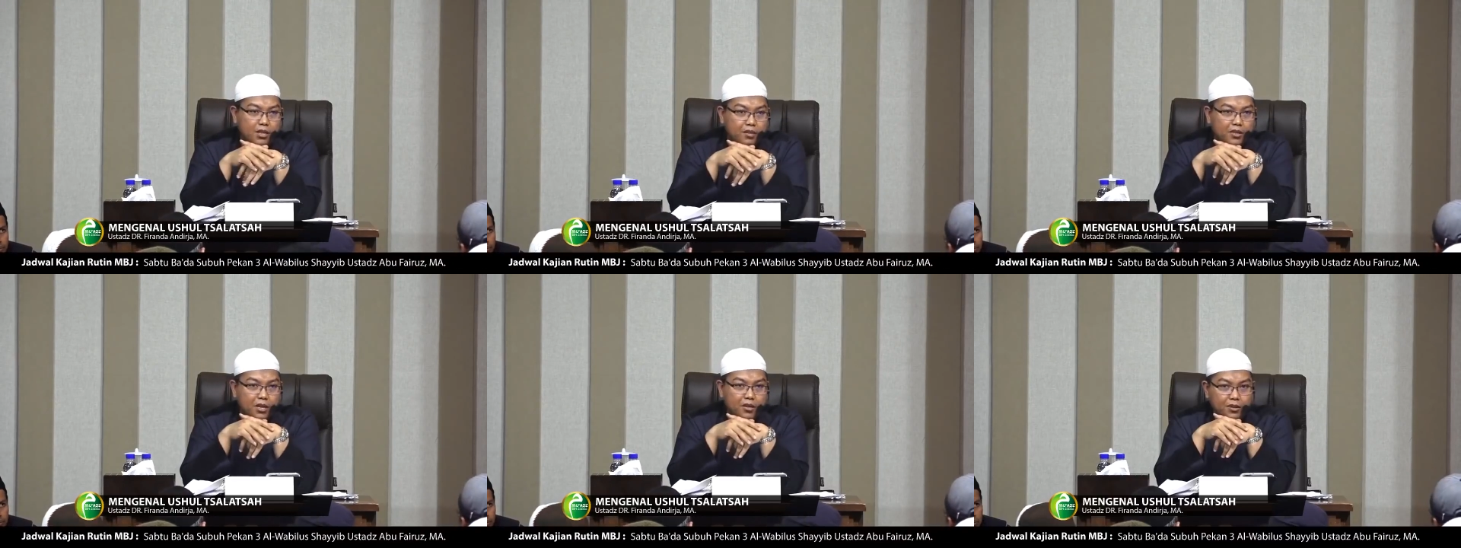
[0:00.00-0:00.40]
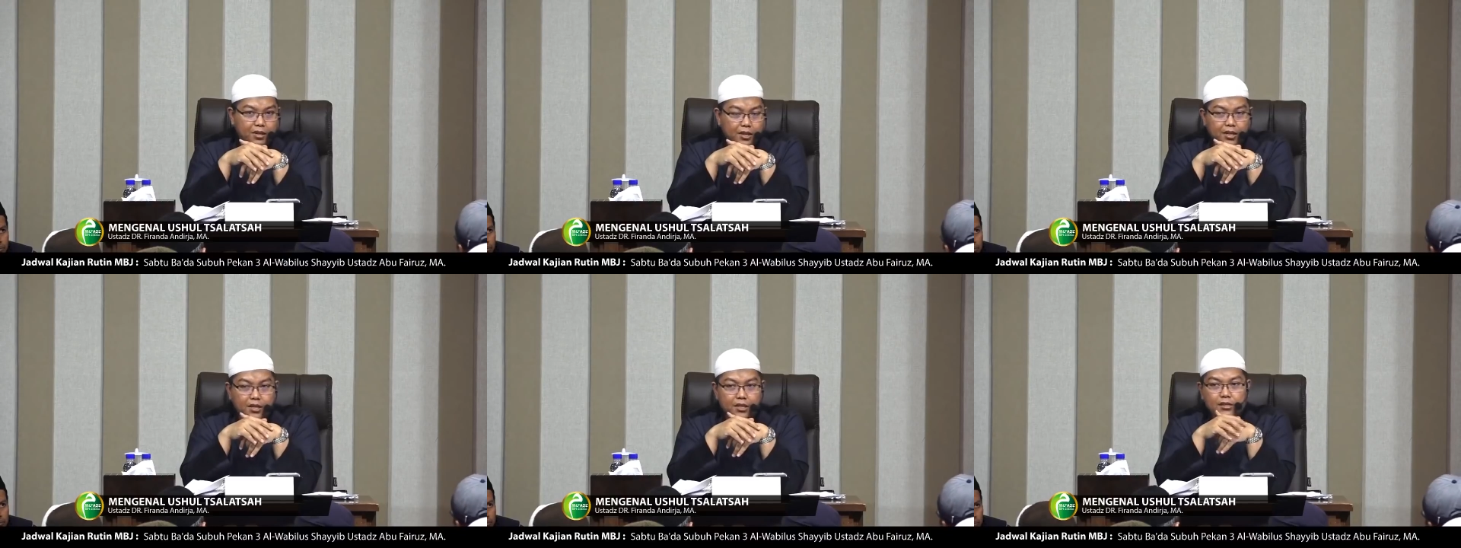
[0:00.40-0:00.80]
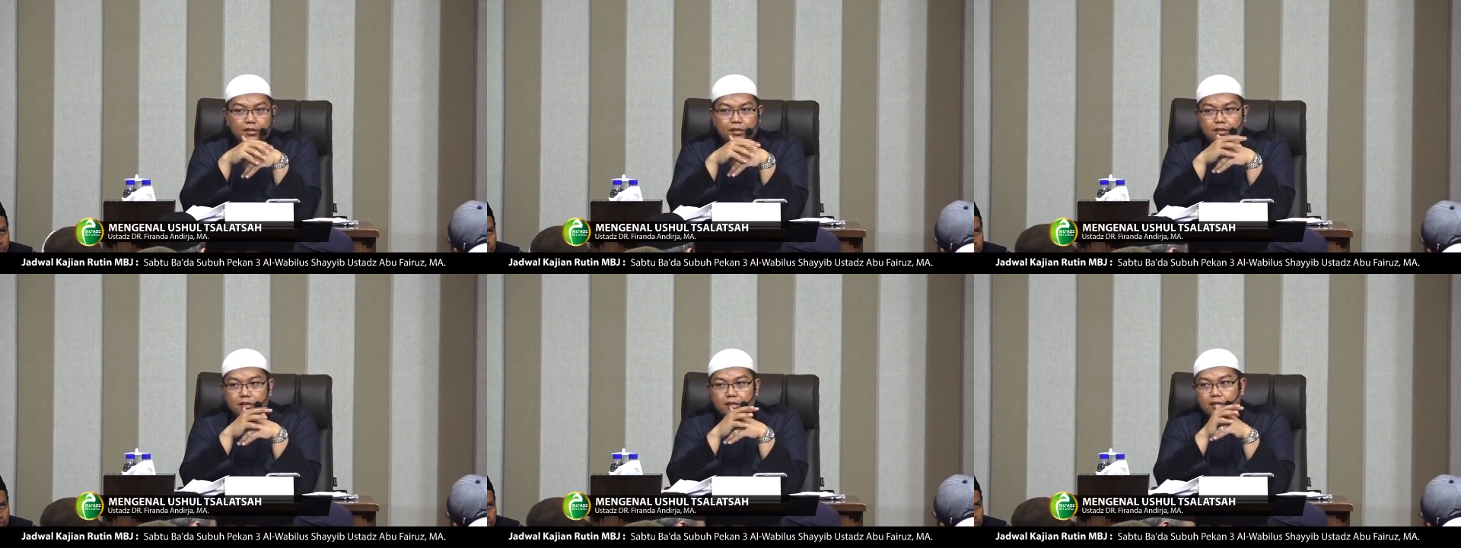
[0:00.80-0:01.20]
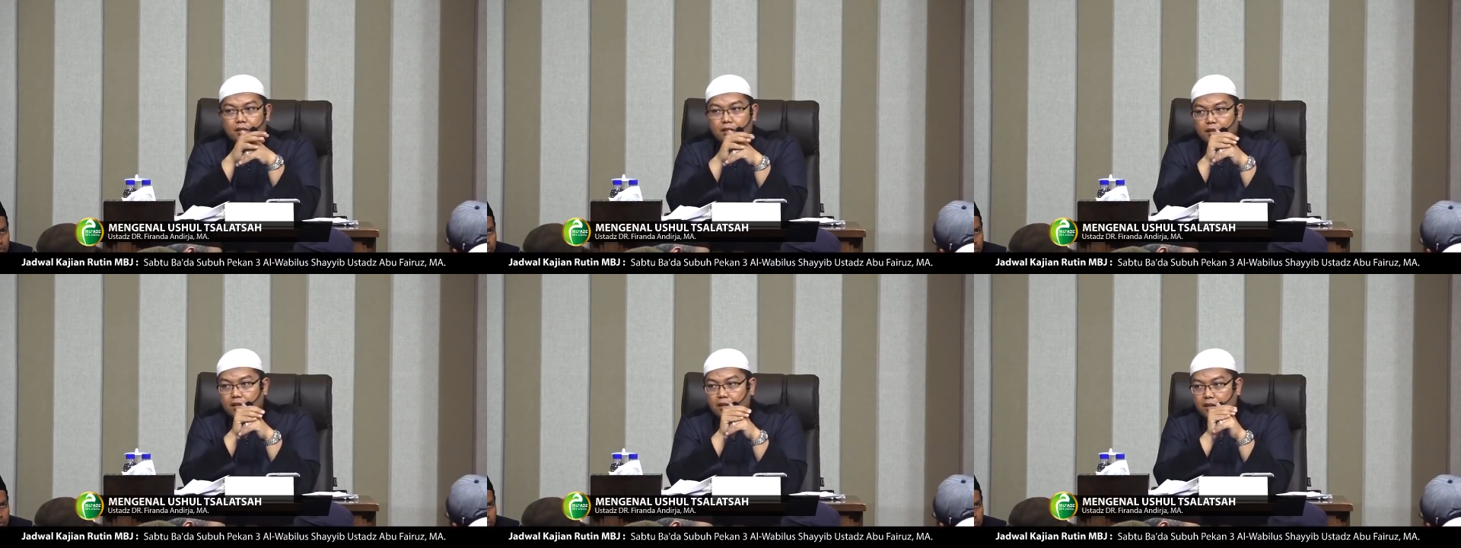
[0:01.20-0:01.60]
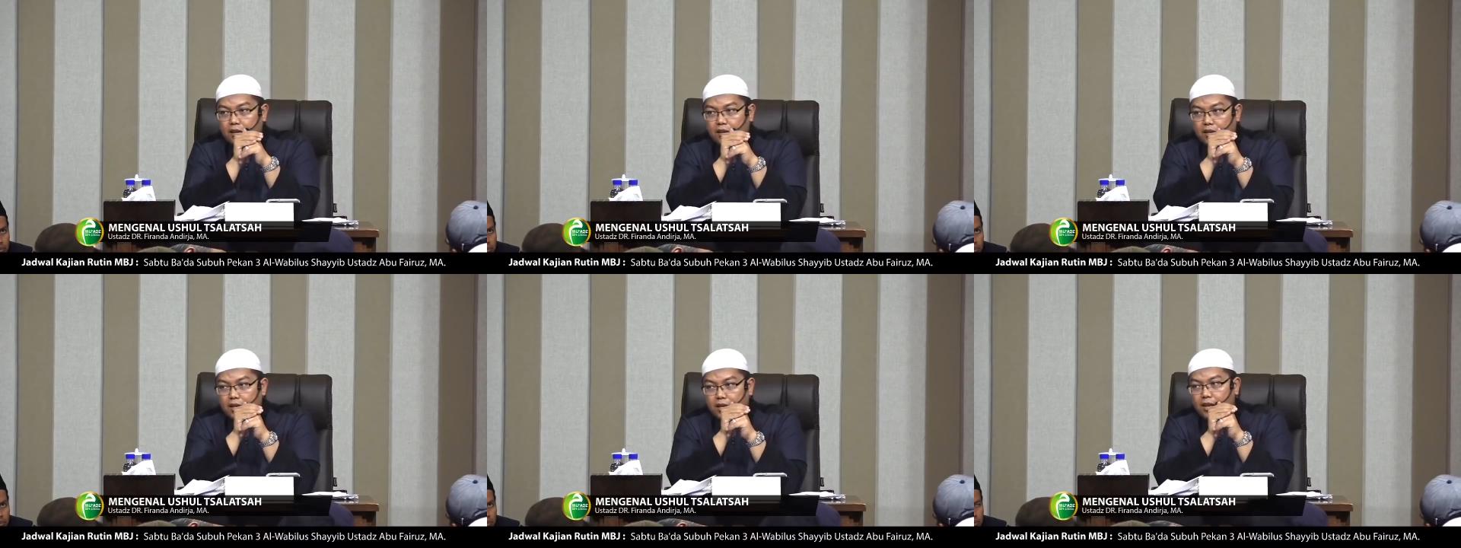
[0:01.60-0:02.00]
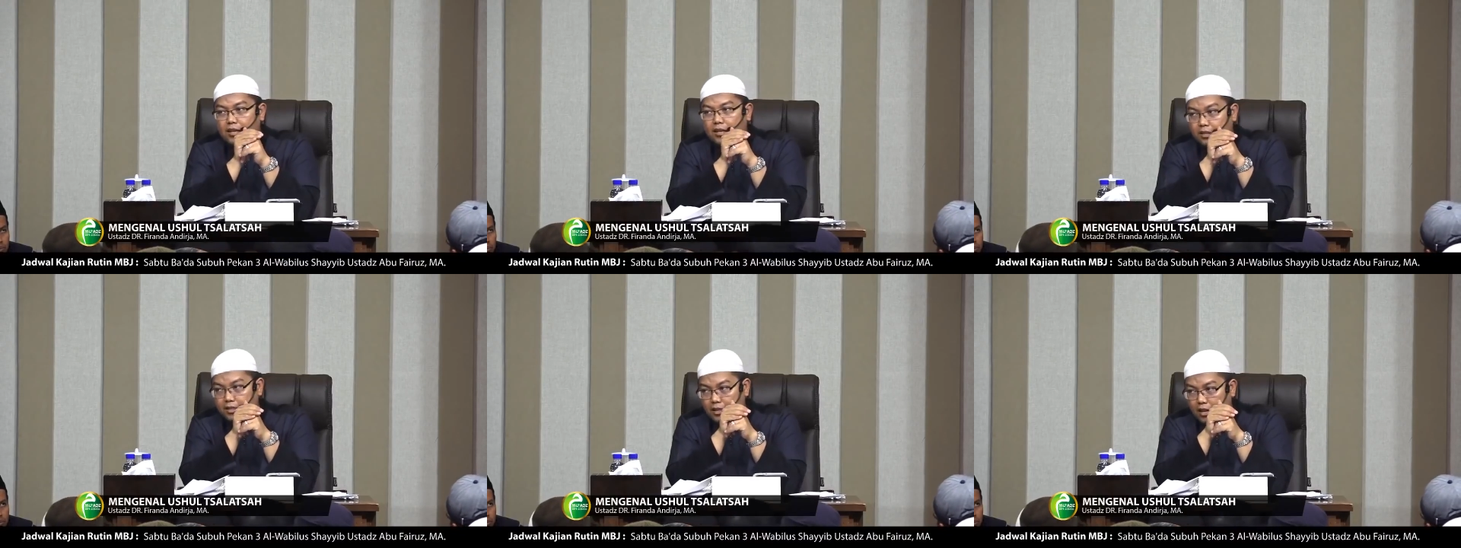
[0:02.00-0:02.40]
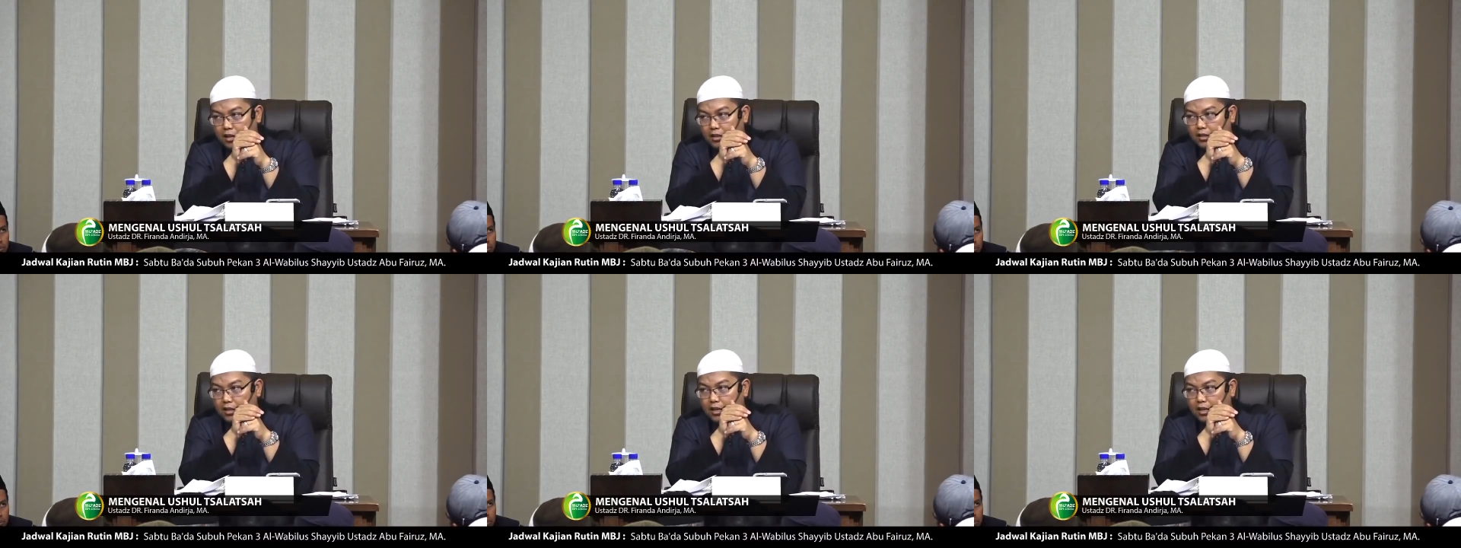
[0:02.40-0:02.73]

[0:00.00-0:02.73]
madhab Syafi'i uh, nikahnya sah.